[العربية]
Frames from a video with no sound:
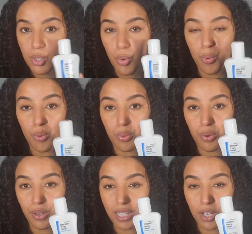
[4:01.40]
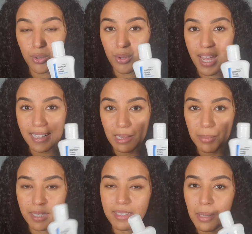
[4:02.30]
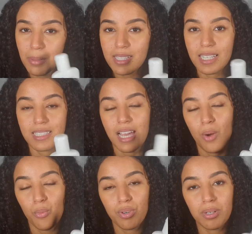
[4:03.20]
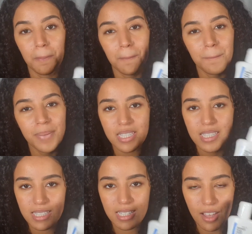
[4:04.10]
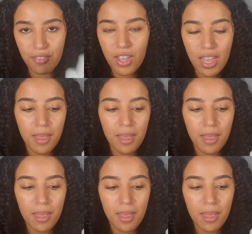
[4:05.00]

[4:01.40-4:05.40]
آه، ولانه هاد الماده البنات كتعاون بزاف